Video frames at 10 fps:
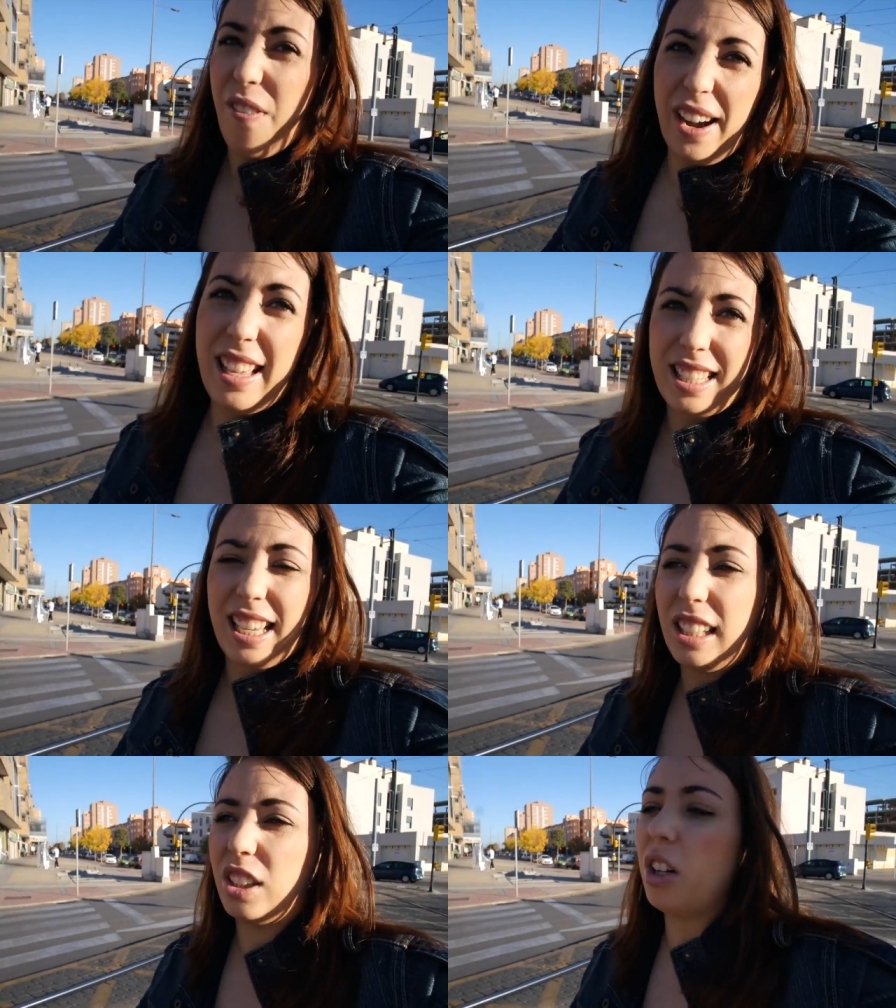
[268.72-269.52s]

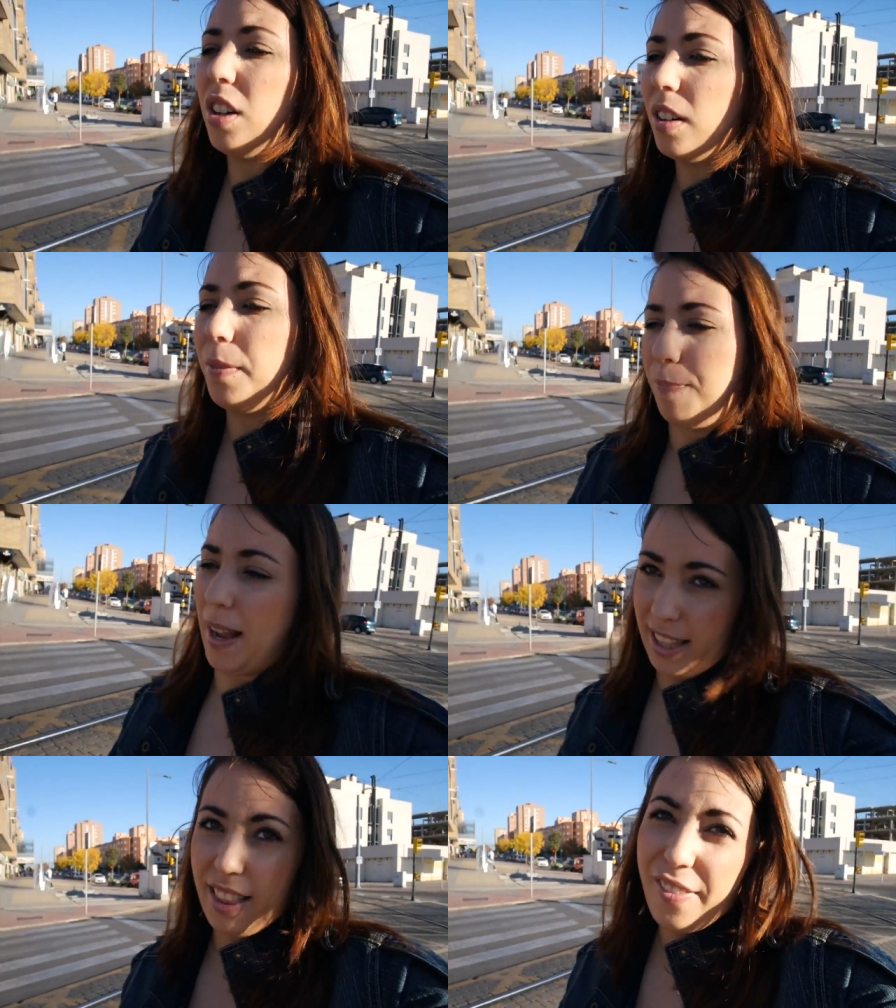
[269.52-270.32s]
fresquito,
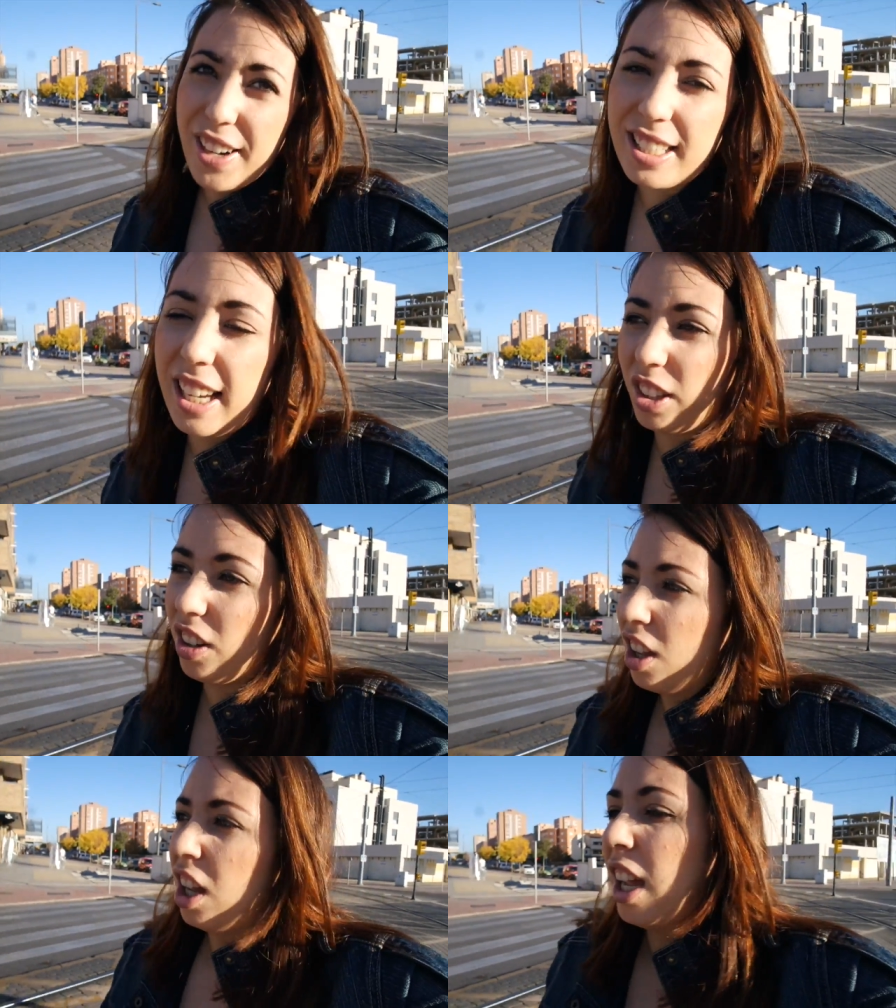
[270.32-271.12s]
bastante
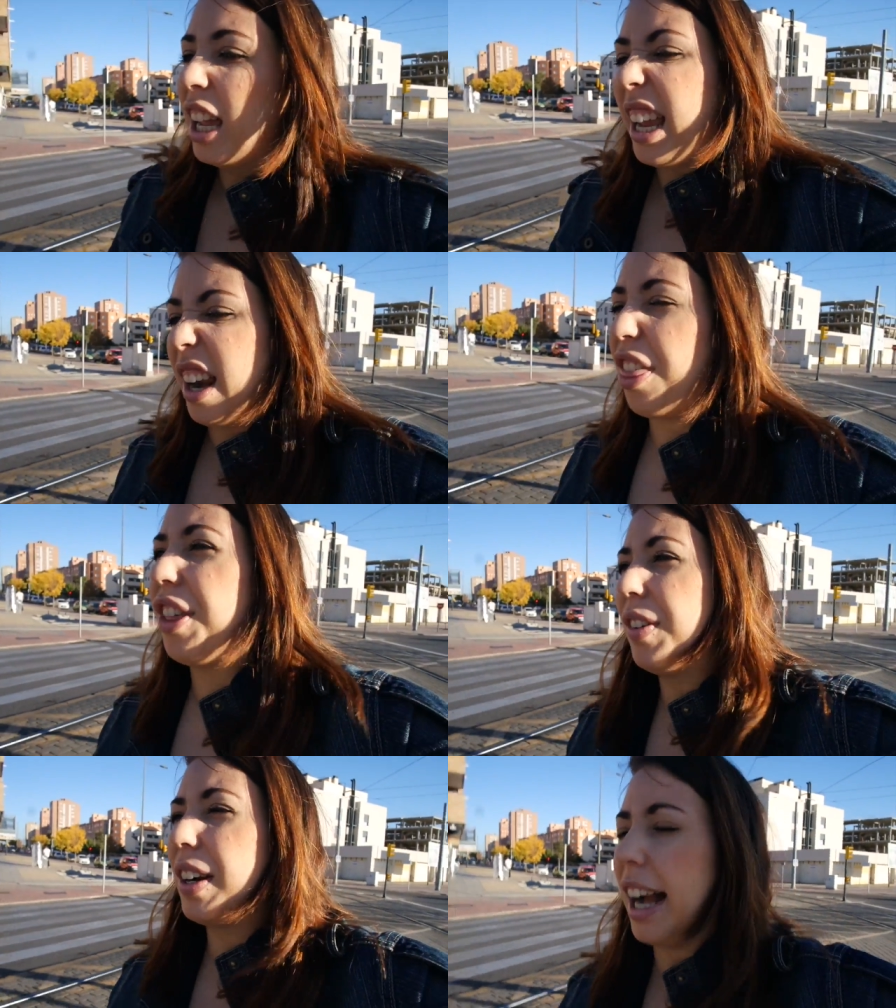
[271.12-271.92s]
fresquito, y ahora
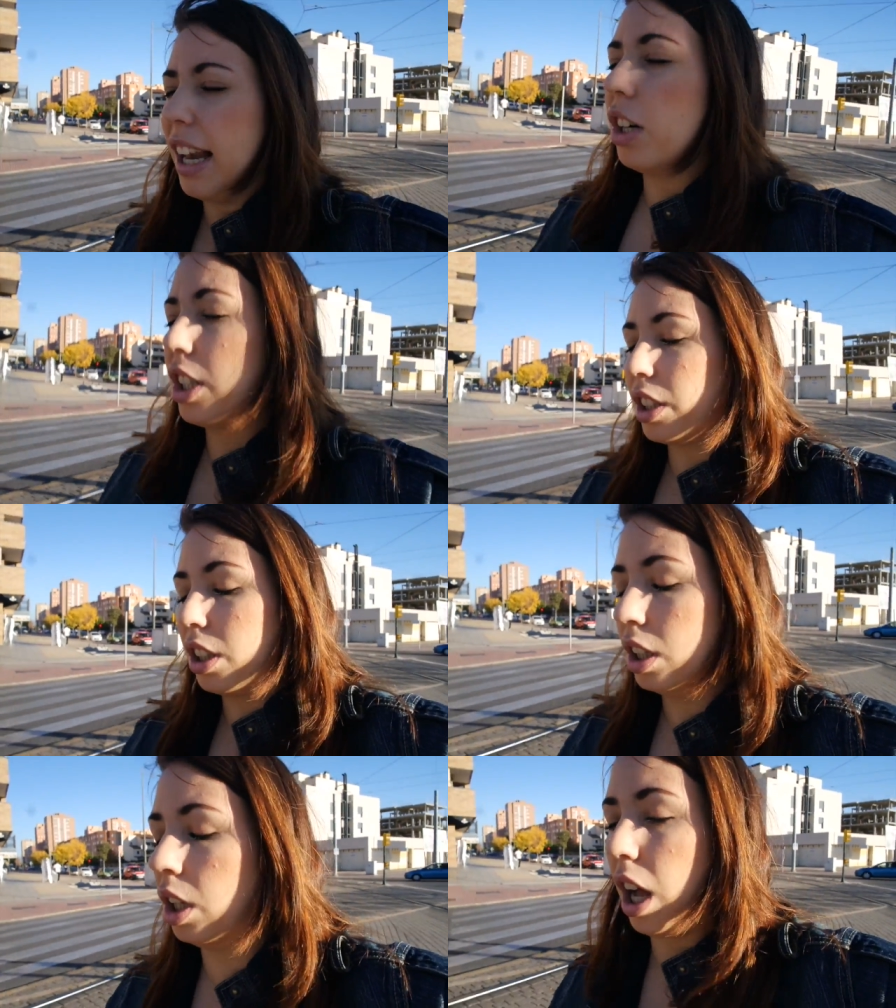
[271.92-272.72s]
hace un calor
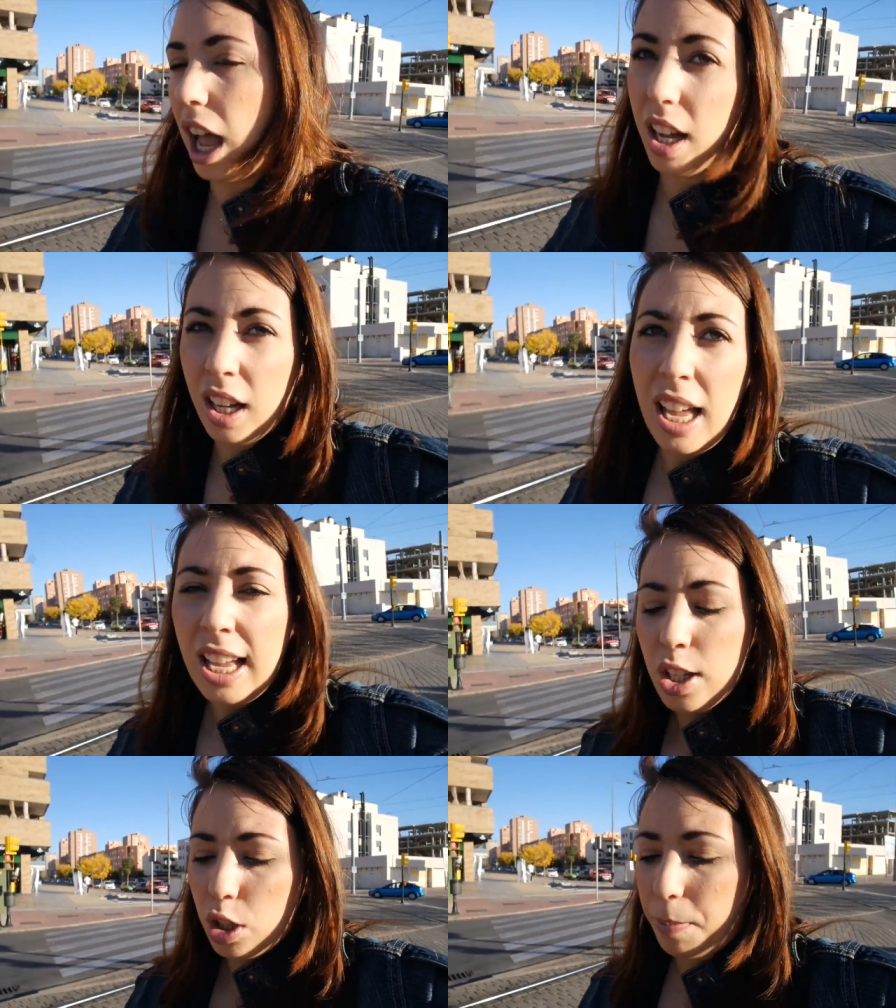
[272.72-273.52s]
¡ah!
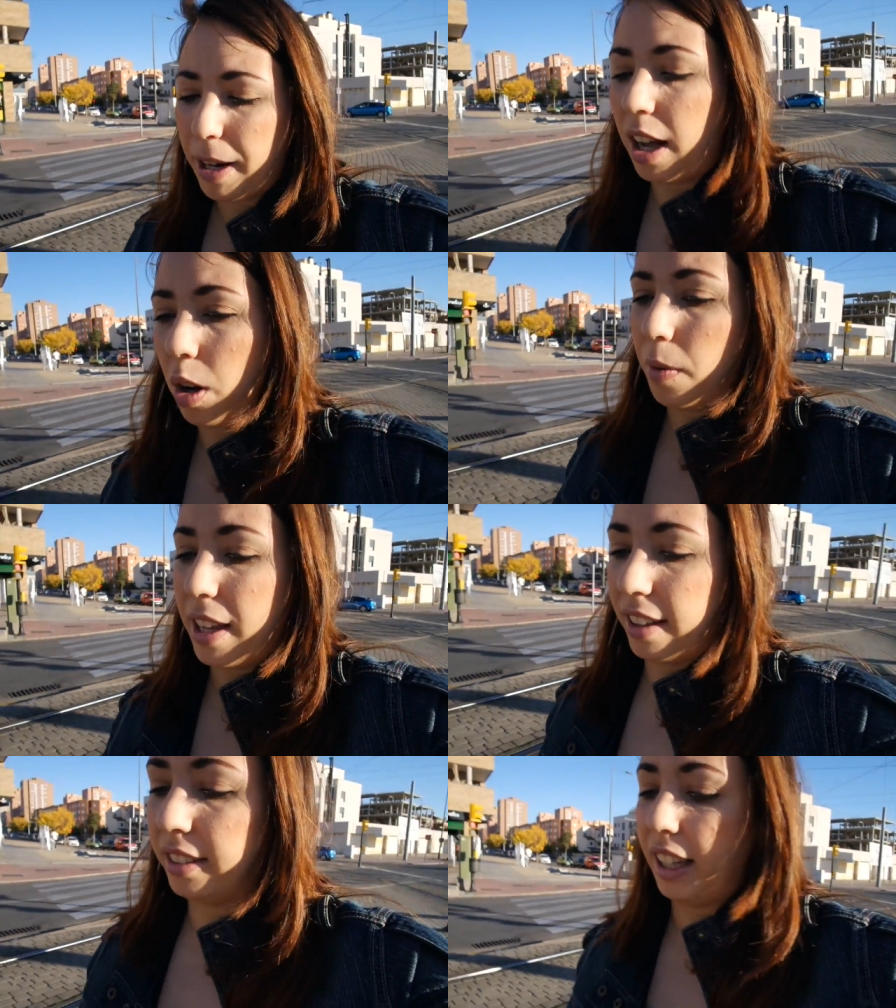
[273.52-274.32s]
súper
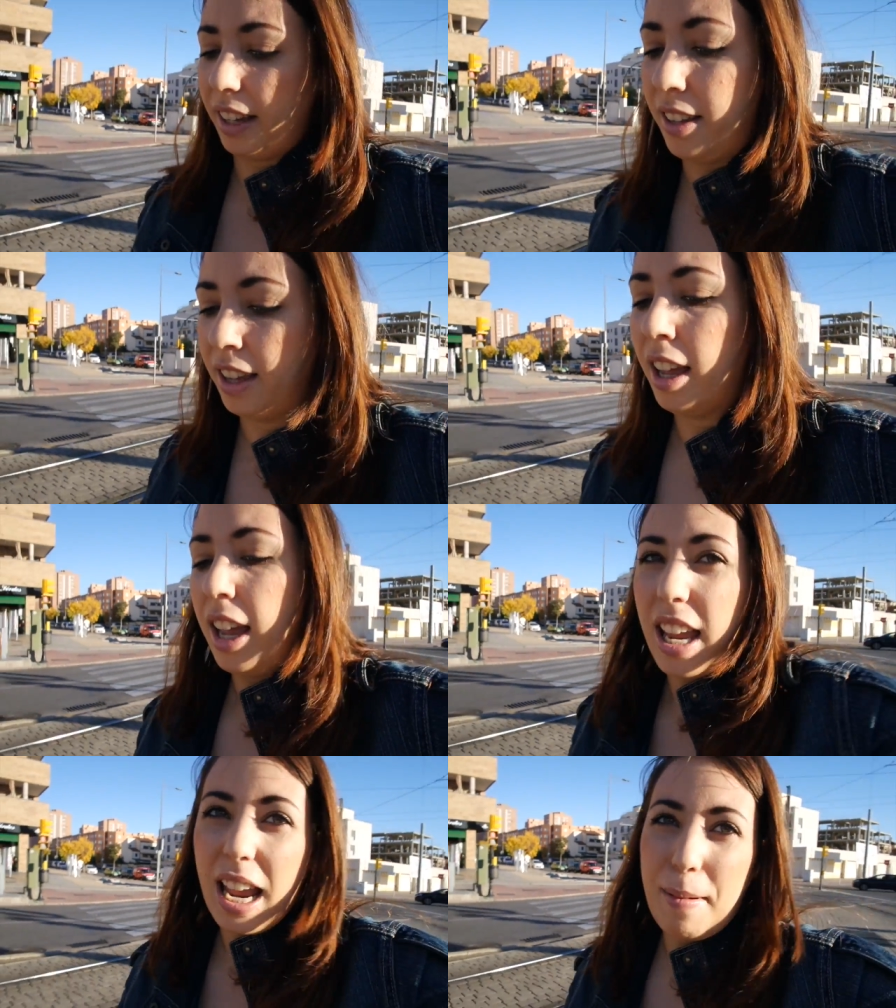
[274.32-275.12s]
agobiante.
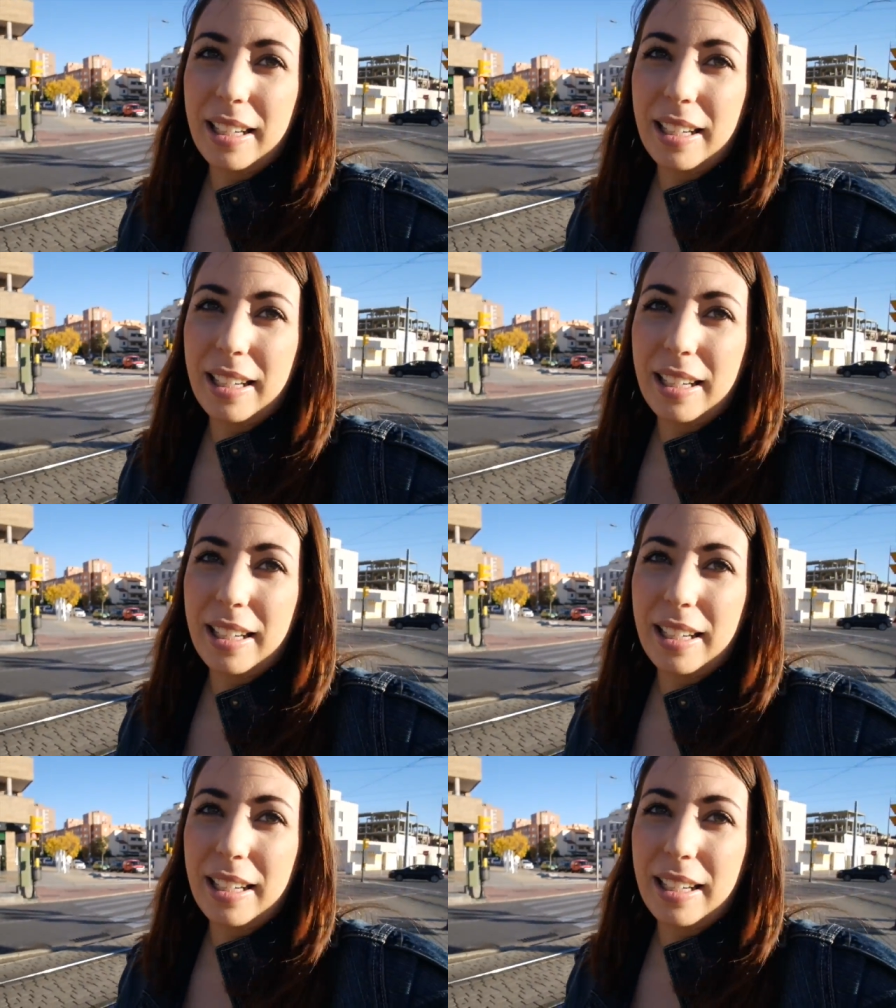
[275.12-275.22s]
Y a